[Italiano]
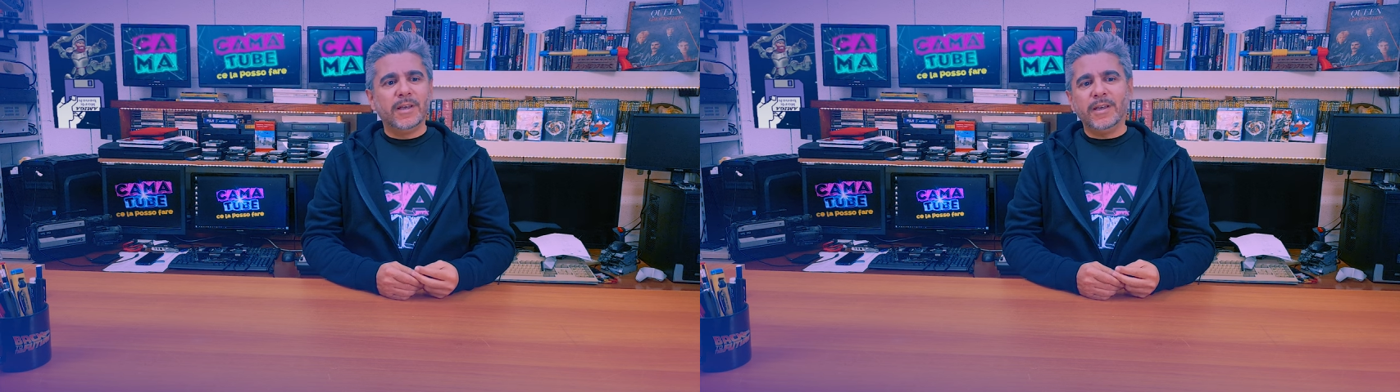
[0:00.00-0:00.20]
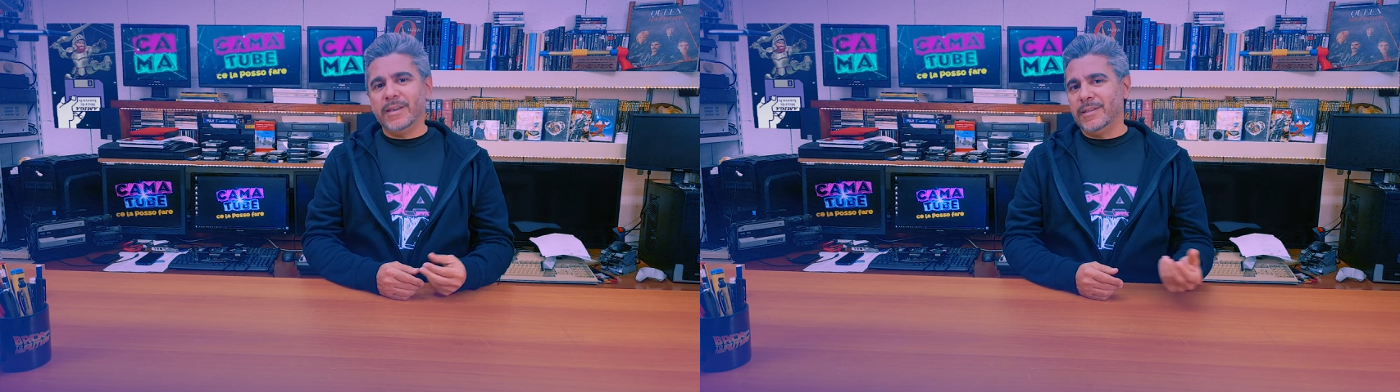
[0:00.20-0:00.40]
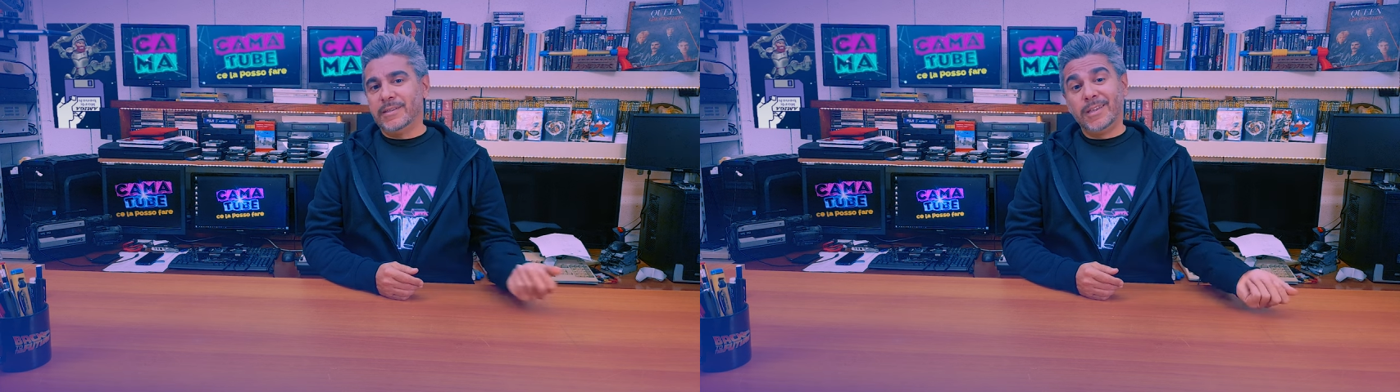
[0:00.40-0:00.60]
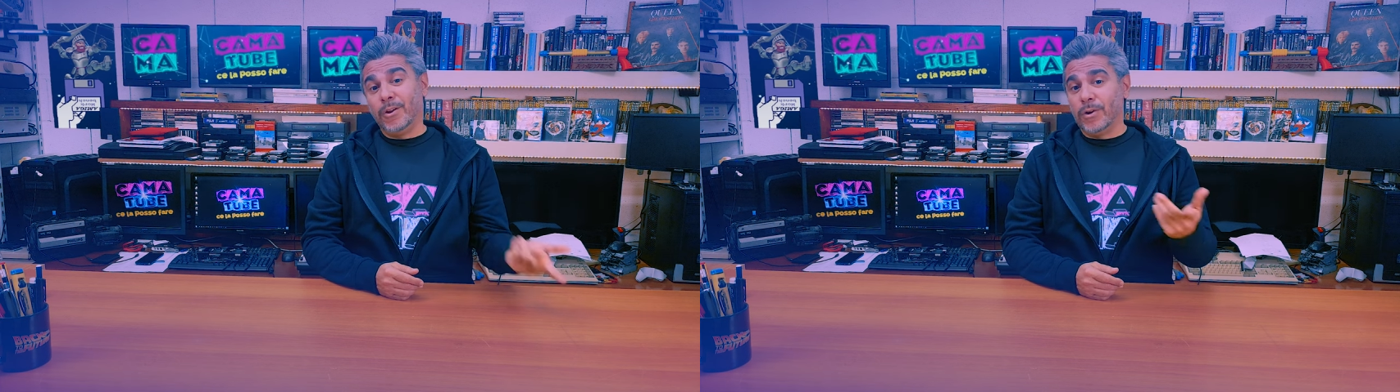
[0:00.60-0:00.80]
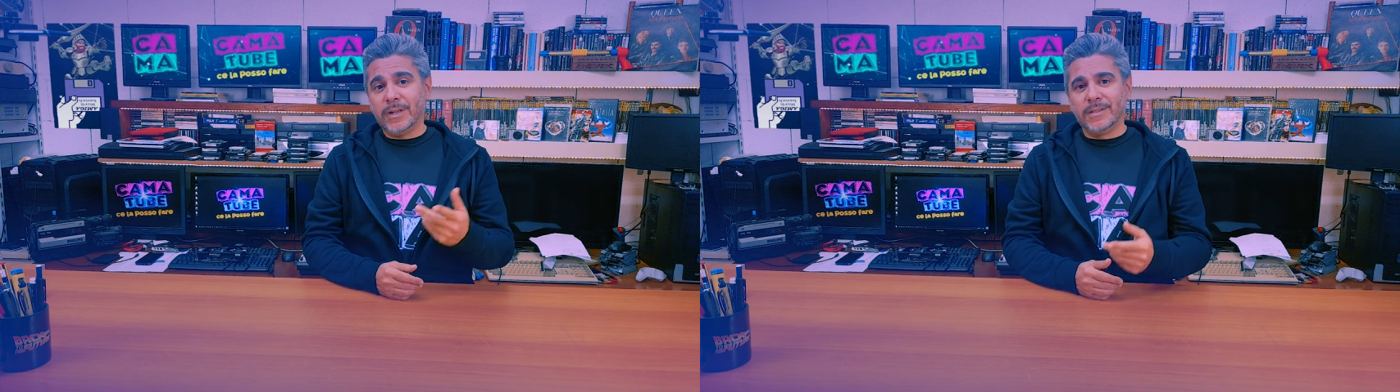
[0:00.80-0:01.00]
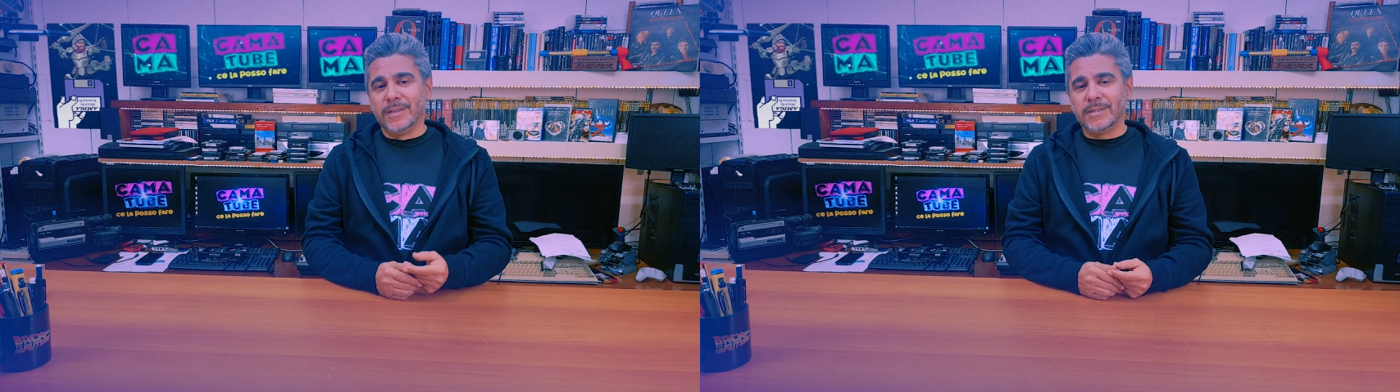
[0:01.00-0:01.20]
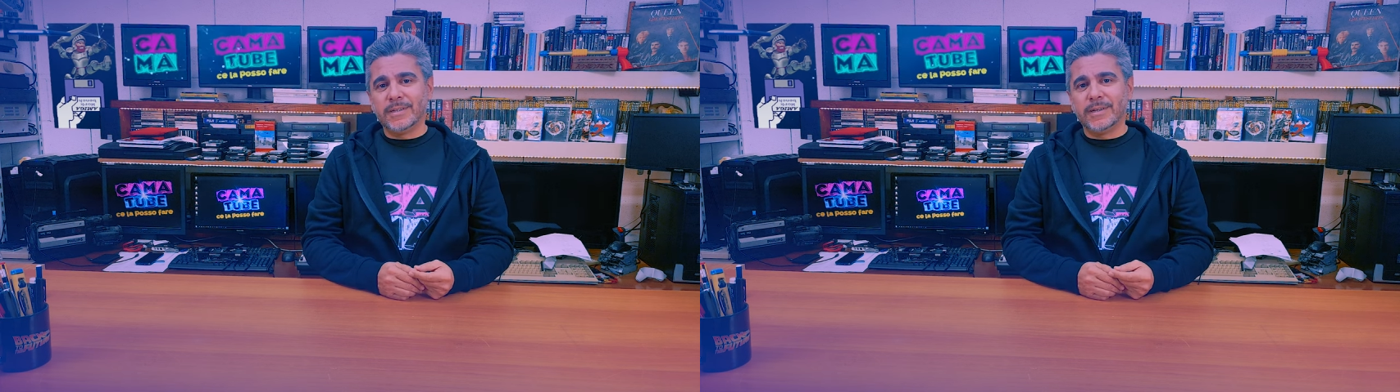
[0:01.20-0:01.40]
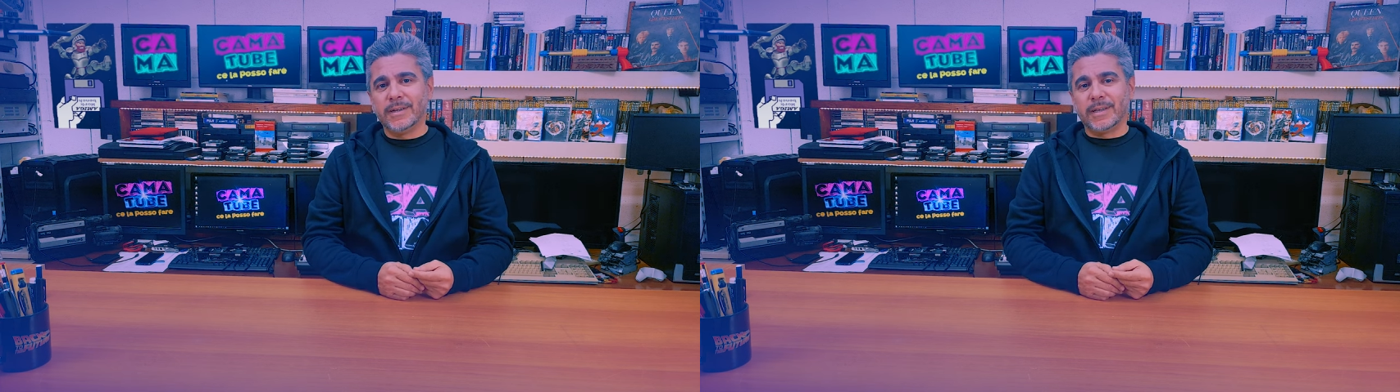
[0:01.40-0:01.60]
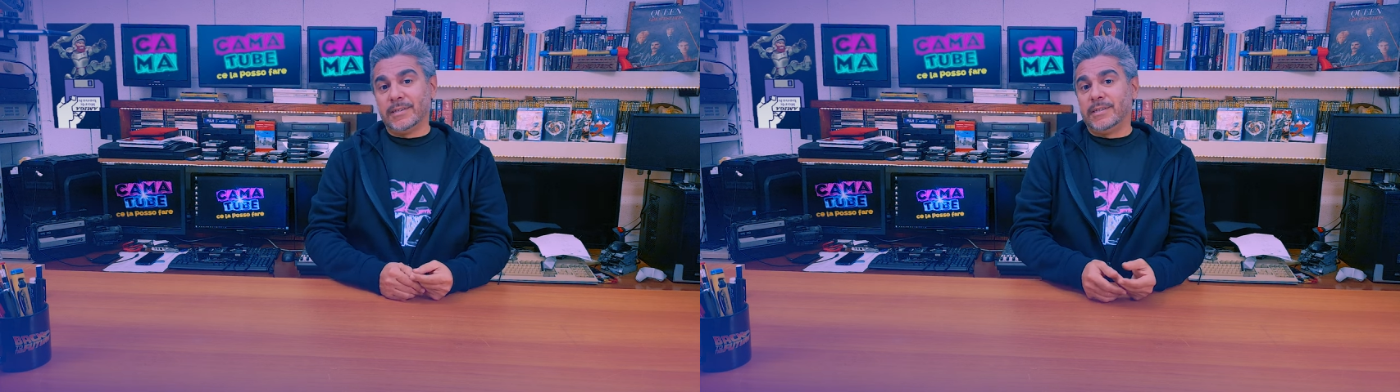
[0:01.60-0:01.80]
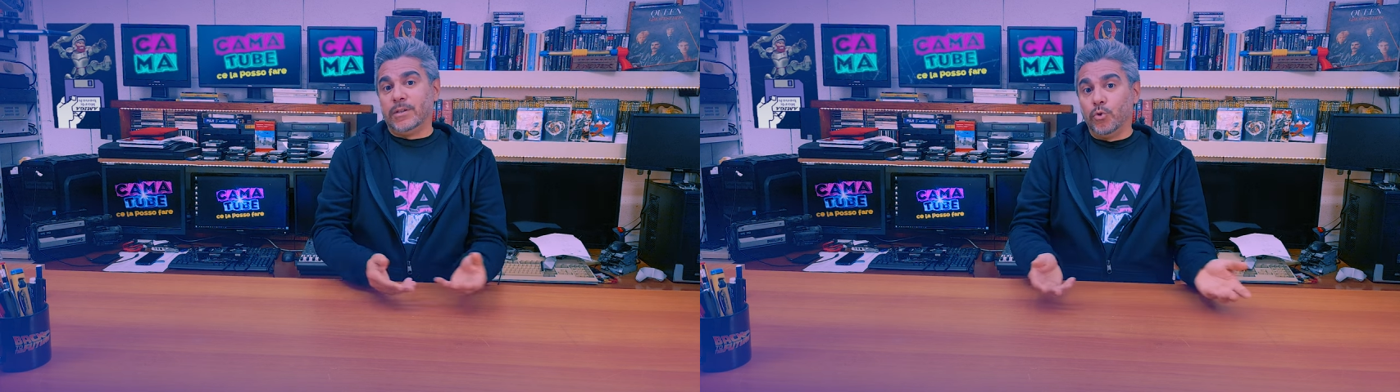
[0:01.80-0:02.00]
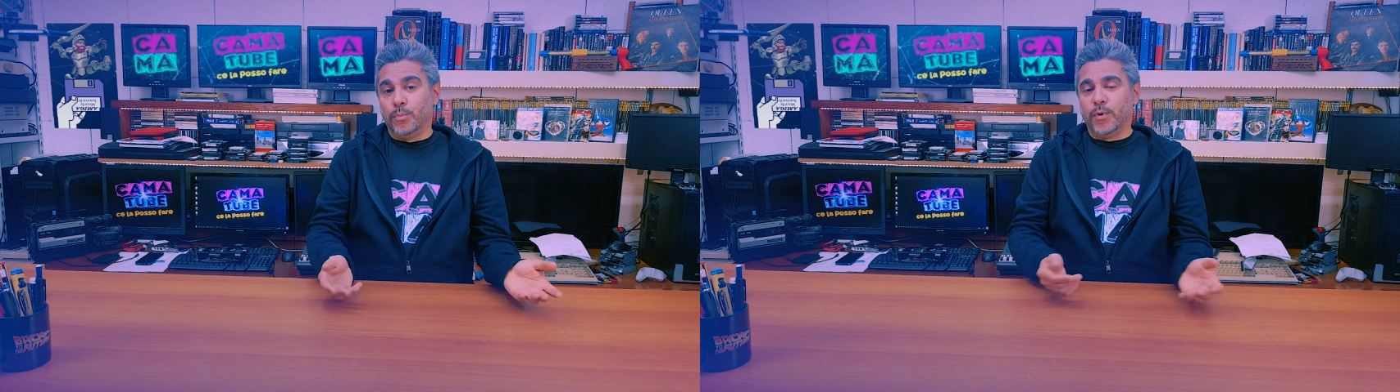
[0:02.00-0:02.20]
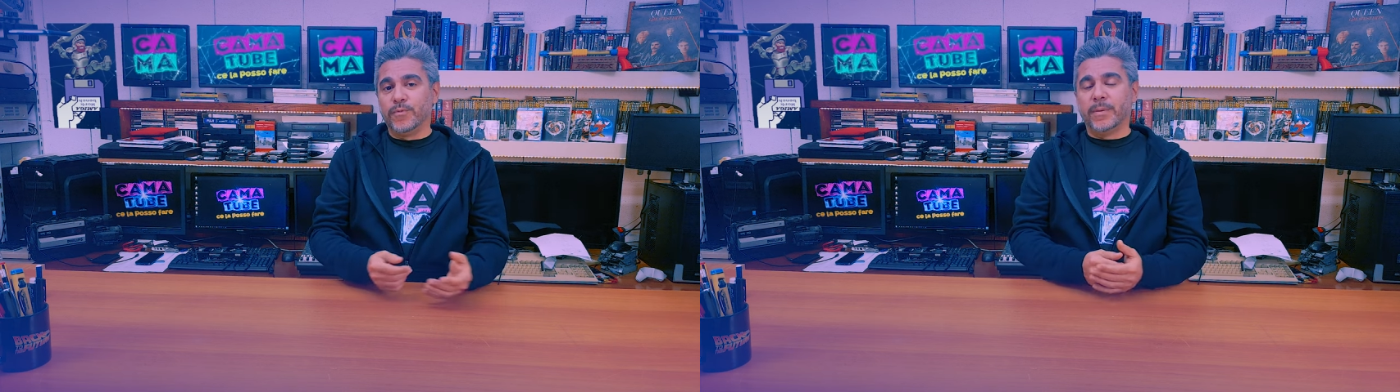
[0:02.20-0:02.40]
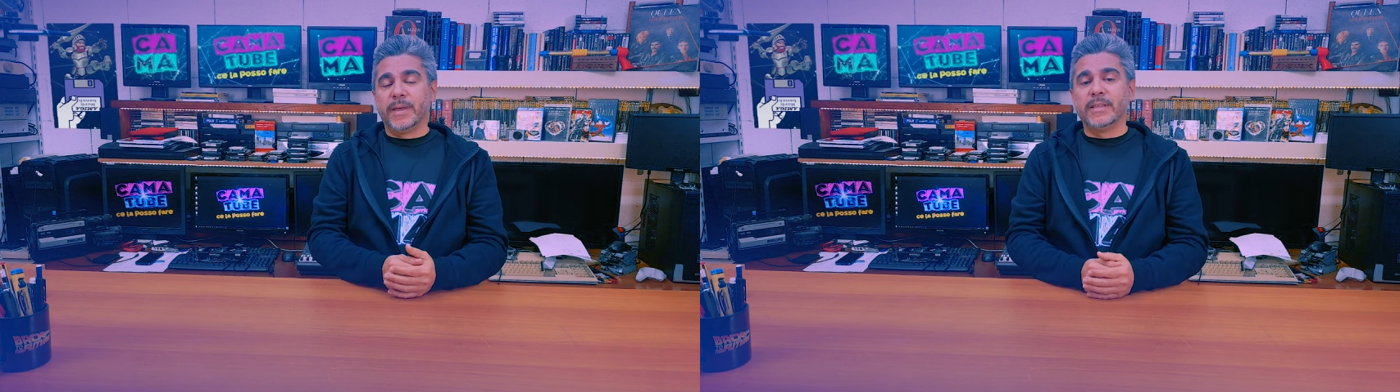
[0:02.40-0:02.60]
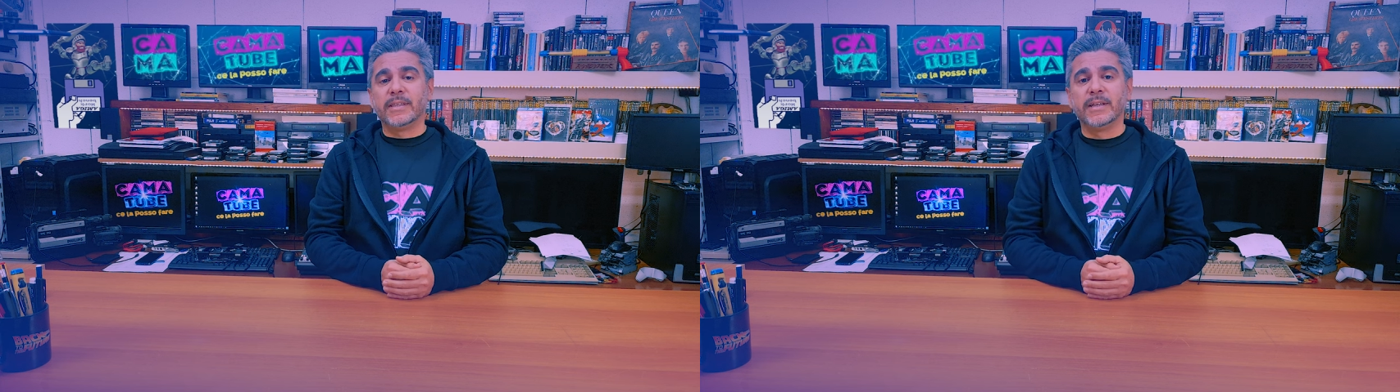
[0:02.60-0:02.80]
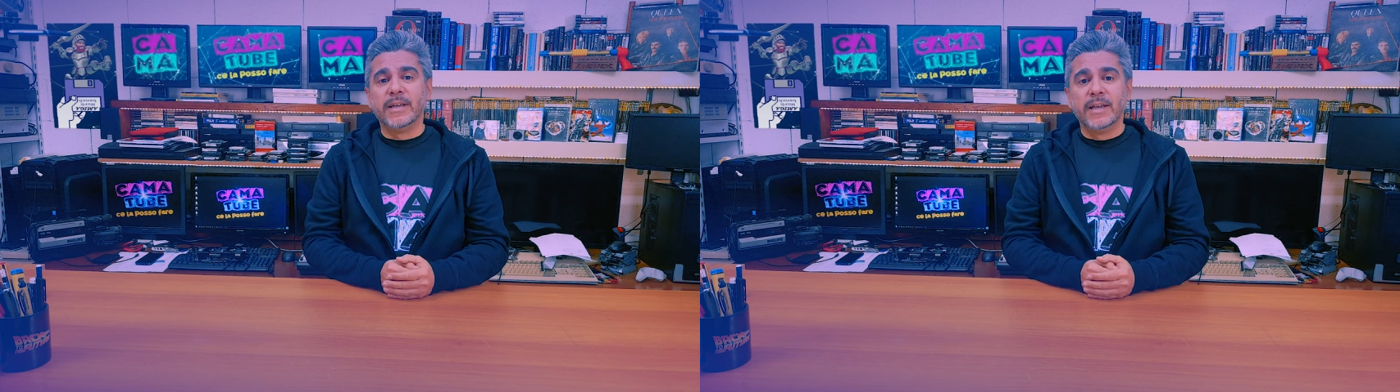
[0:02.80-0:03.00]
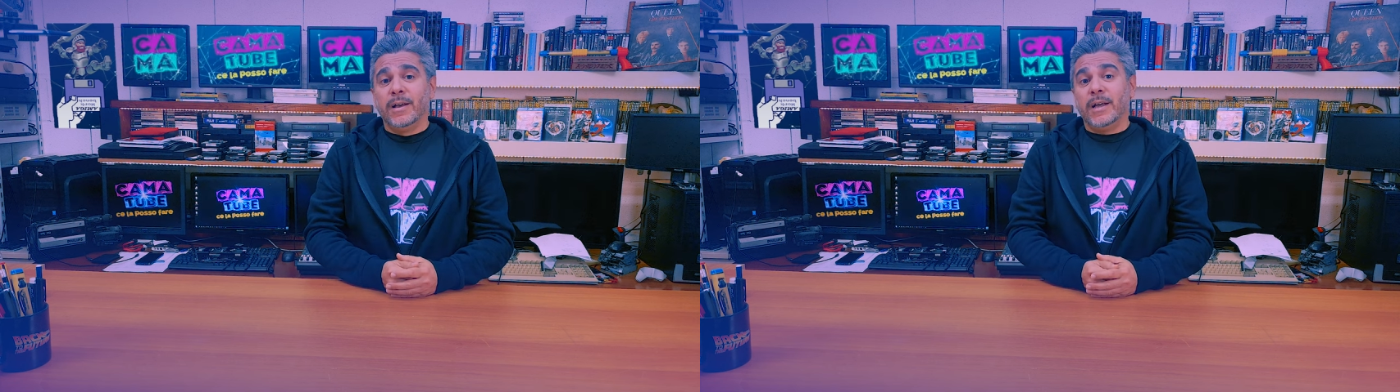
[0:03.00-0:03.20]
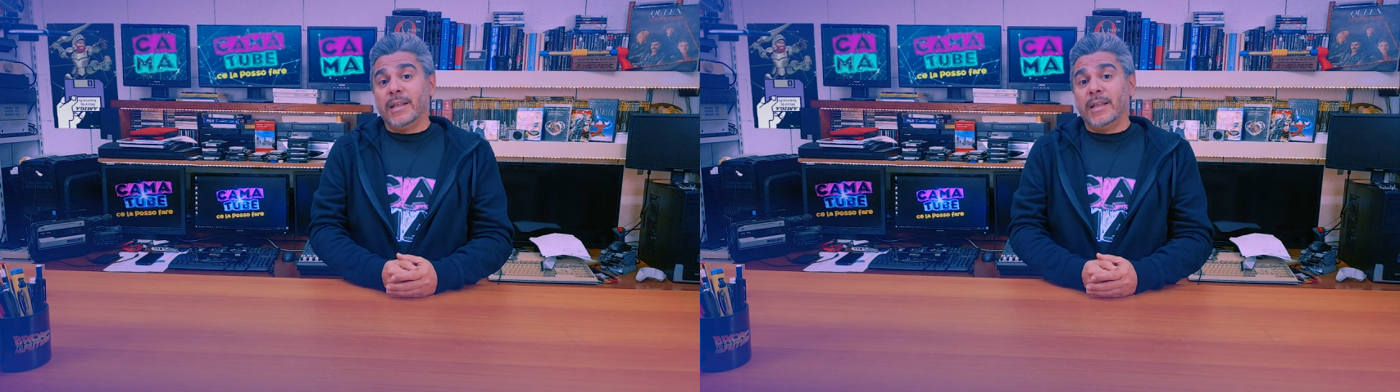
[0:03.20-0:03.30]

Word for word: eh, tirò l'hard disk che si ruppe ovviamente